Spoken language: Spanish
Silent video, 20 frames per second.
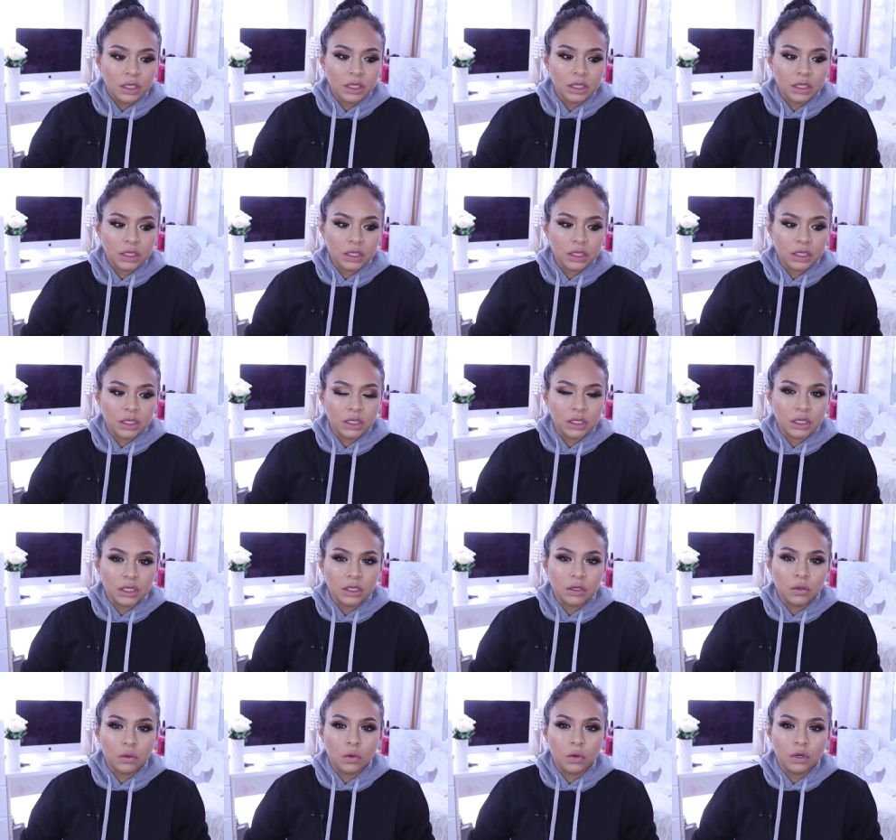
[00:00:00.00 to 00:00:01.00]

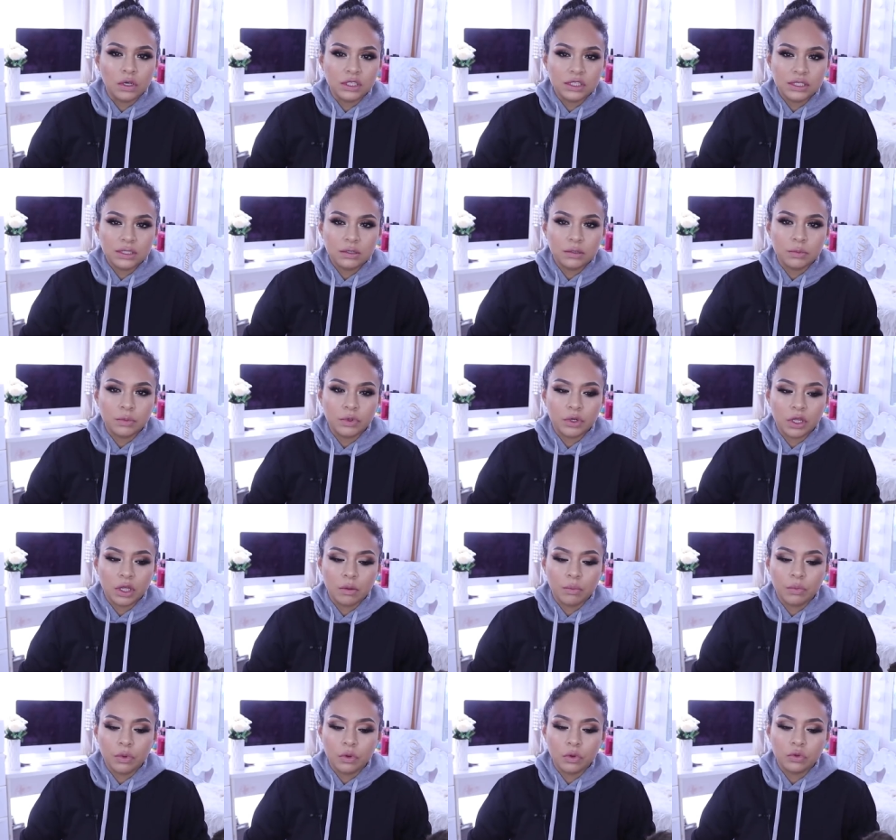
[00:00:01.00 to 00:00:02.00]
Y con este, por
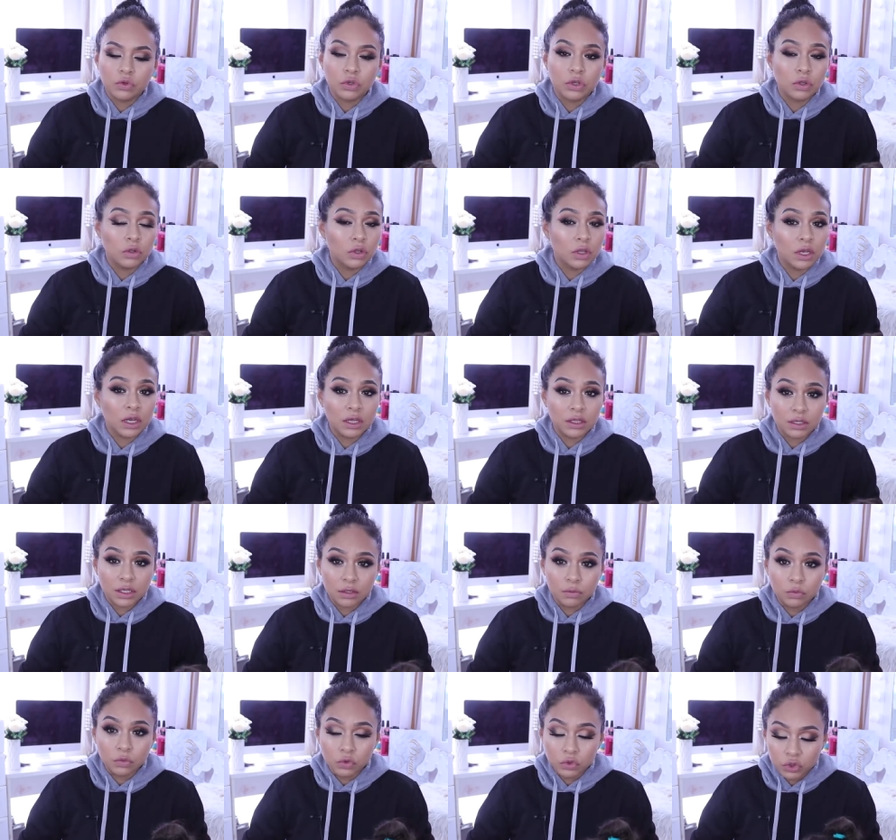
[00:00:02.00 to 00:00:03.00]
ejemplo, yo le doy de
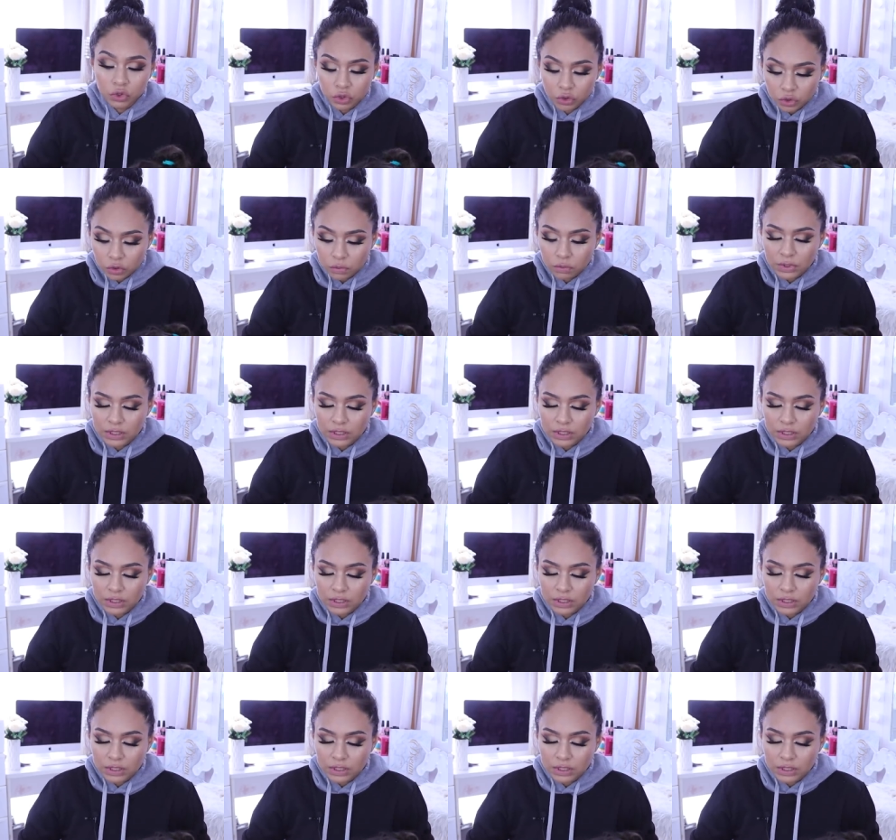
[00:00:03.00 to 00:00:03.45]
lactar mucho,